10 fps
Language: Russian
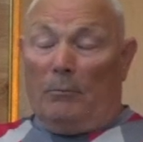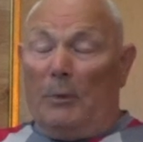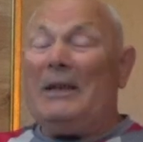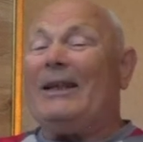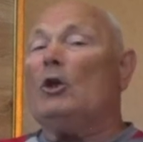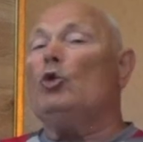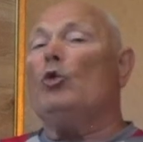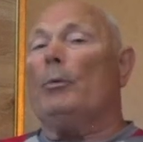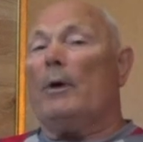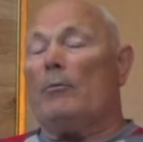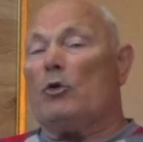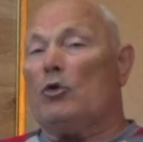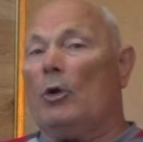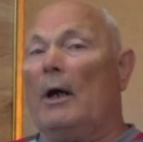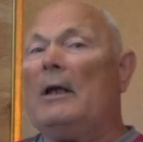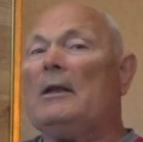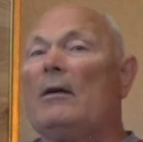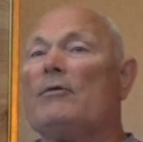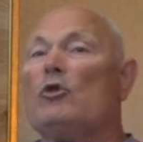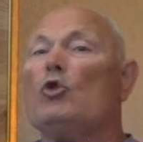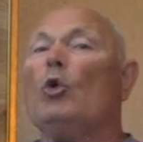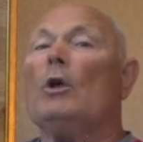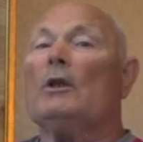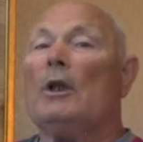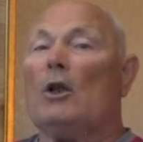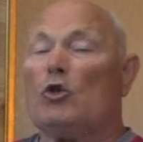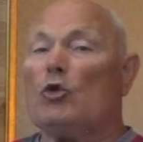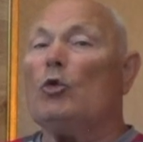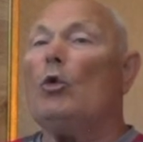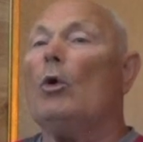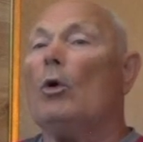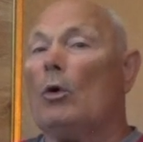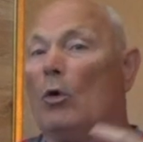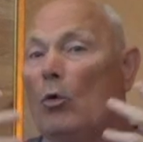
мы-то думаем, что это все должно